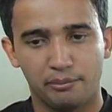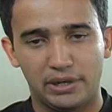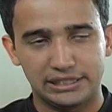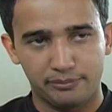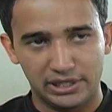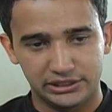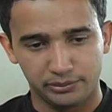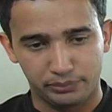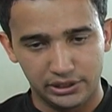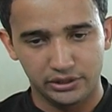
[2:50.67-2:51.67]
para estar tá
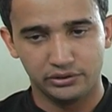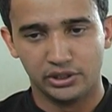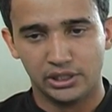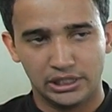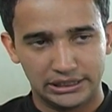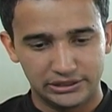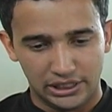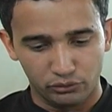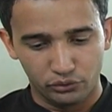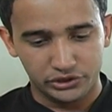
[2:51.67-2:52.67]
participando
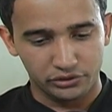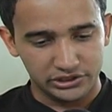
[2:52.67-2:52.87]
da luta.